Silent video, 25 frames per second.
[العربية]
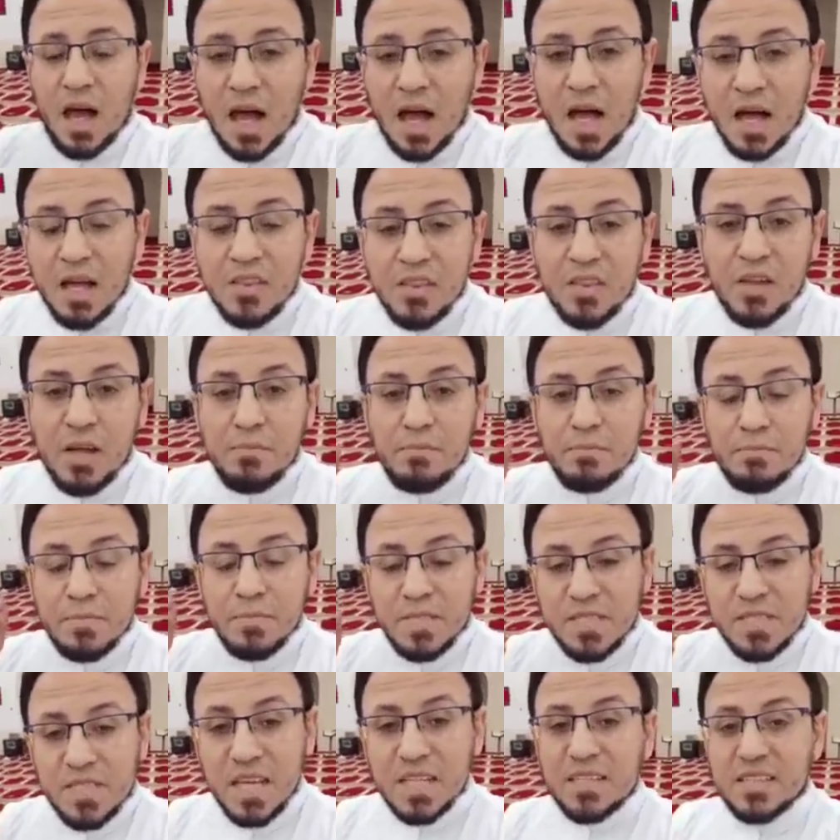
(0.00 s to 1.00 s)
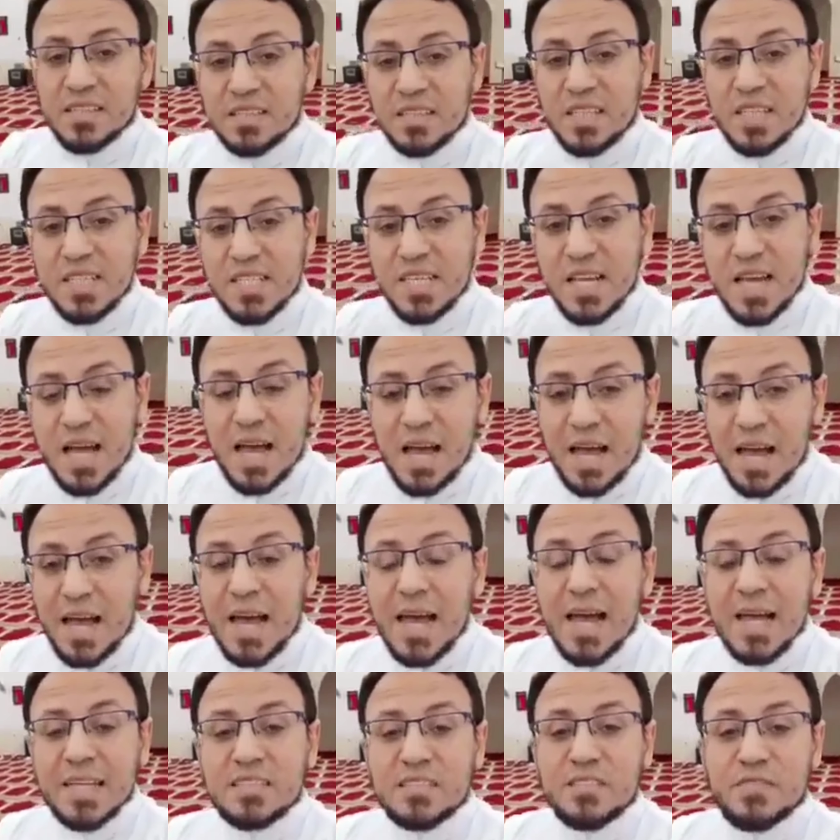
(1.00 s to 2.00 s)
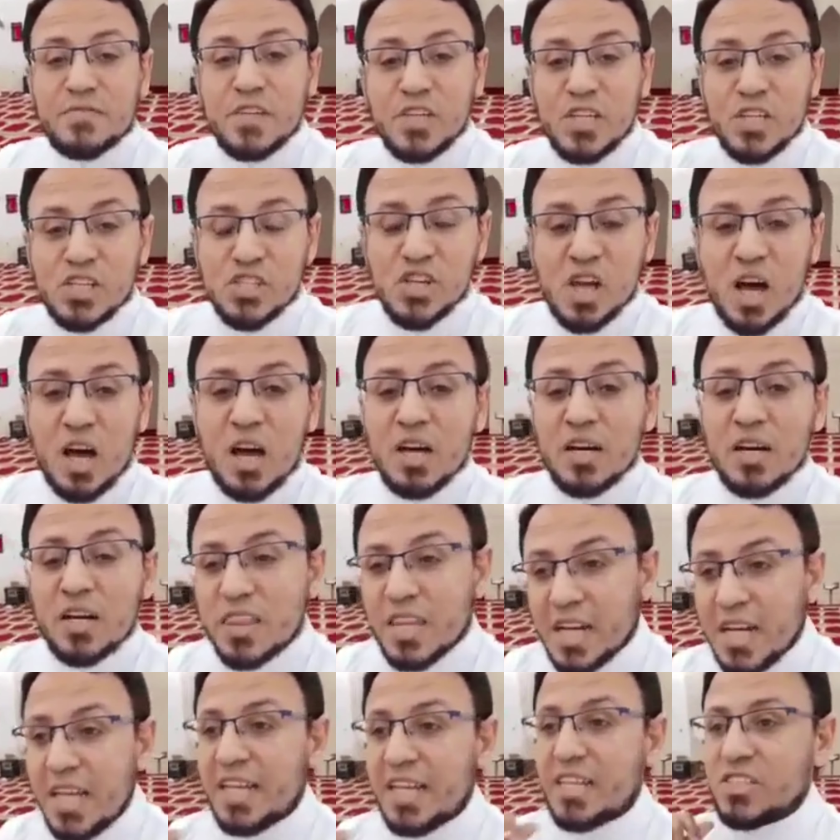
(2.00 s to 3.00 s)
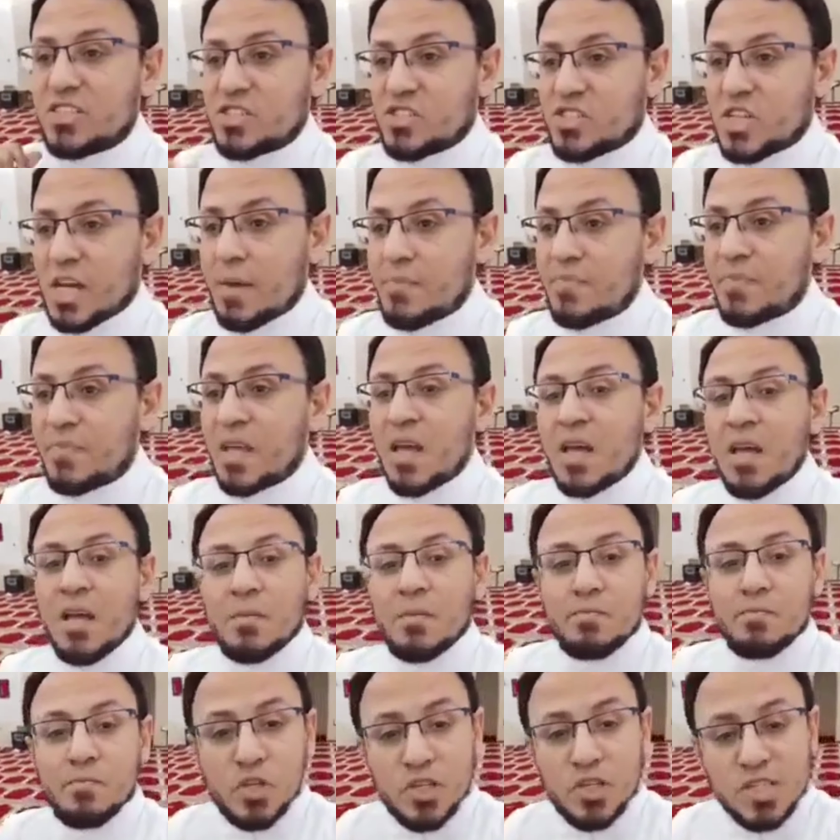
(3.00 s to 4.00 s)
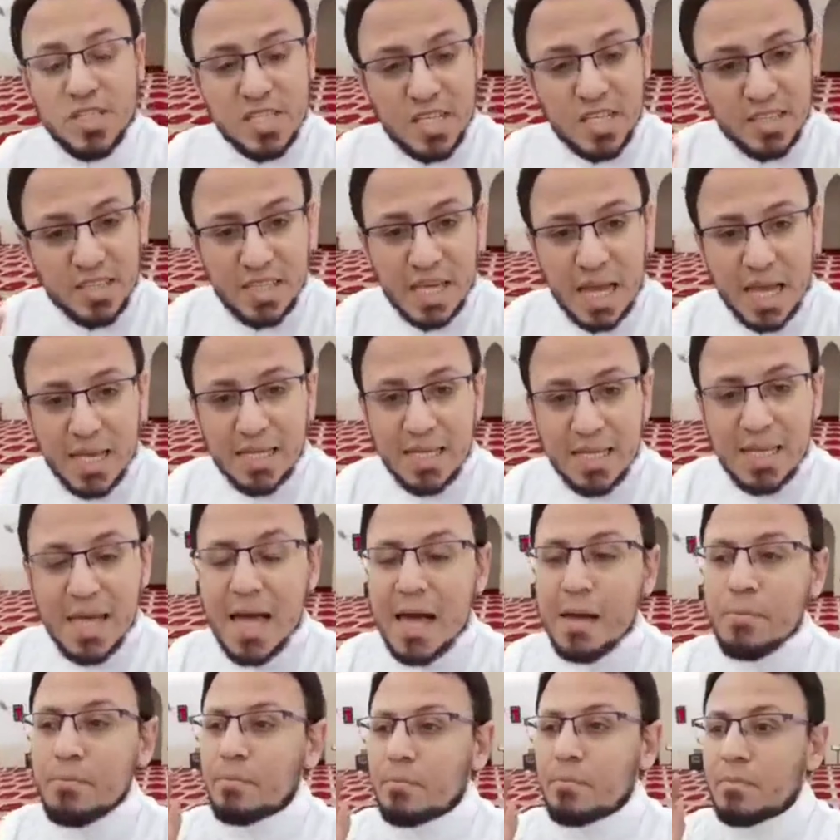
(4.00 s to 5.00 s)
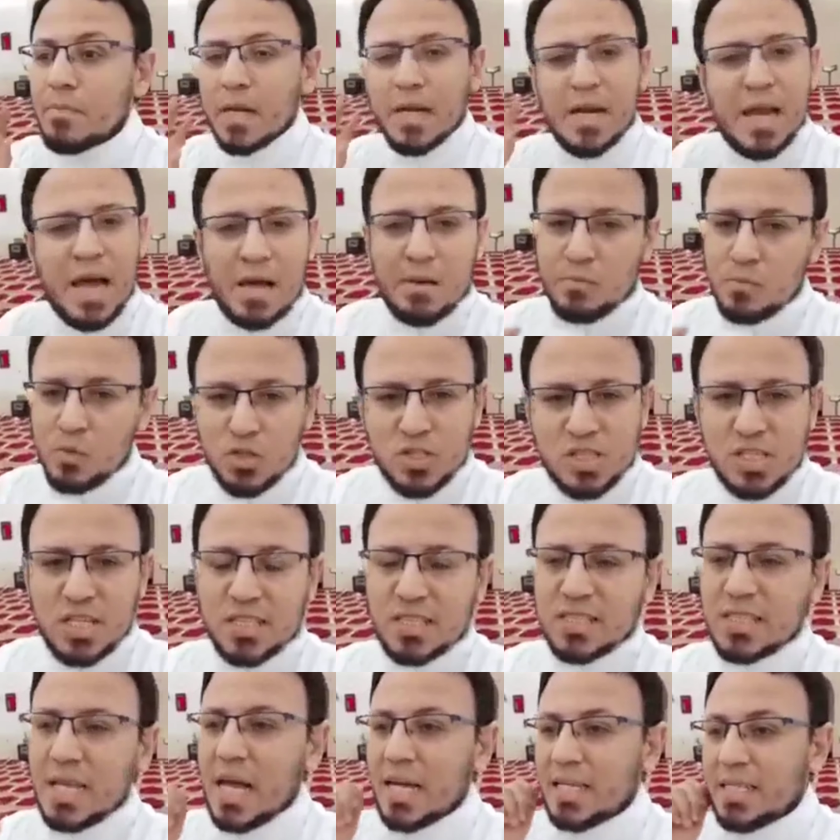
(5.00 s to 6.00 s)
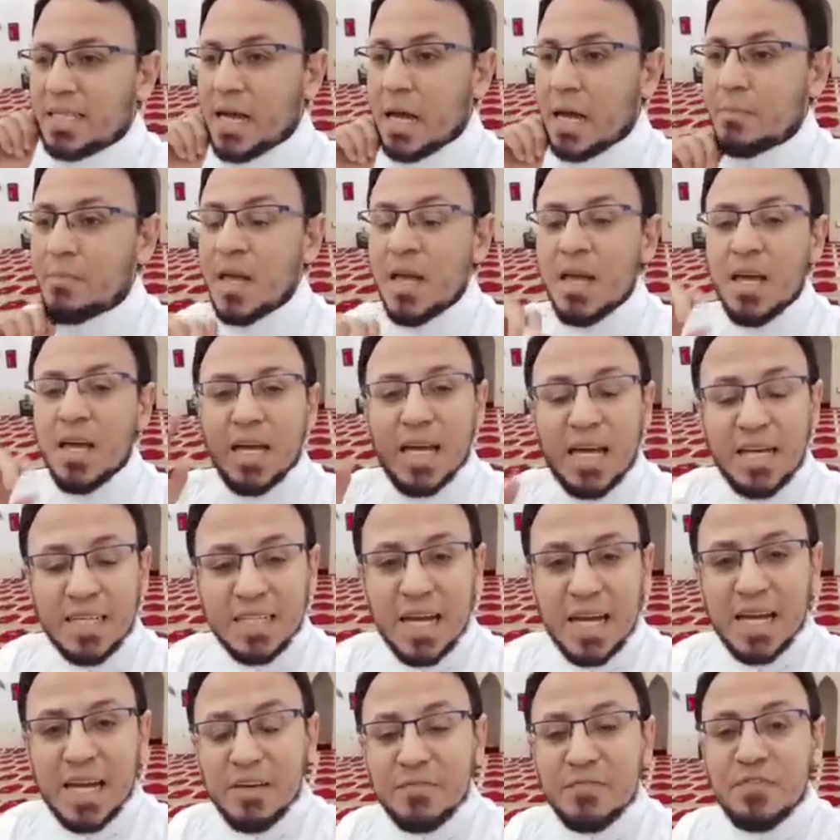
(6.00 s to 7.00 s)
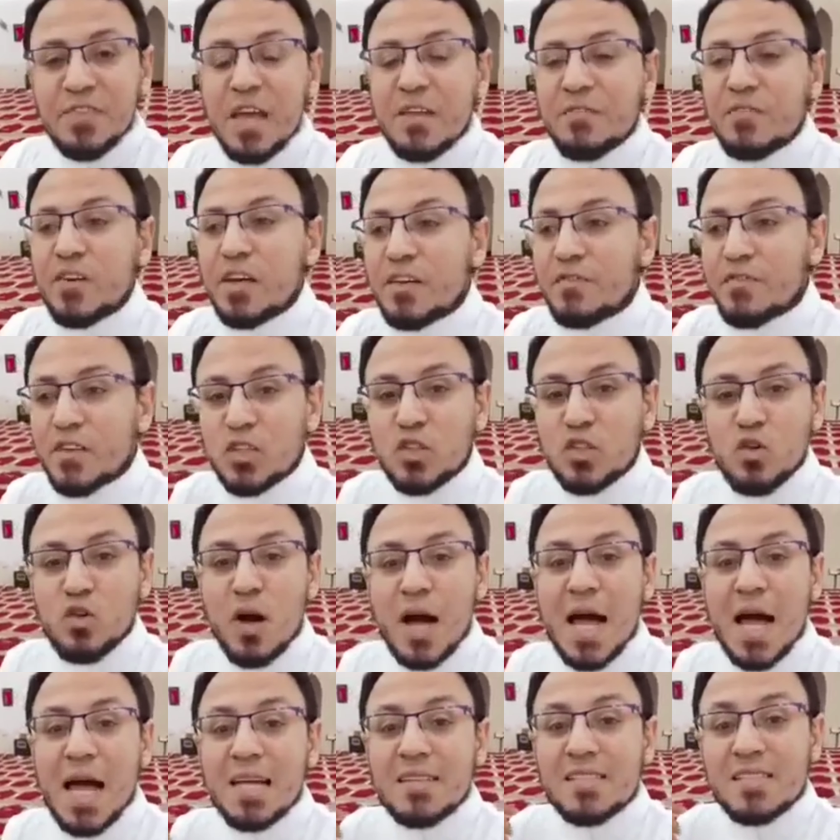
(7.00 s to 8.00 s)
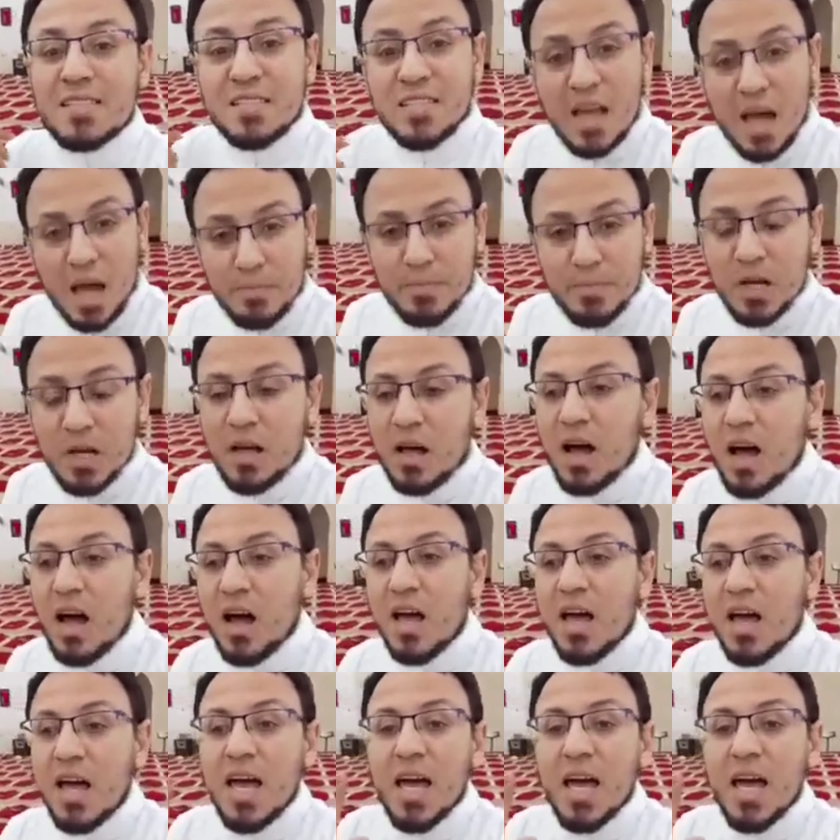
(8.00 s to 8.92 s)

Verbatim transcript: أعظم ست ساعات في شهر ذي الحجة مش ست أيام لا مش ست أيام احنا عرفنا في فيديوهات سابقة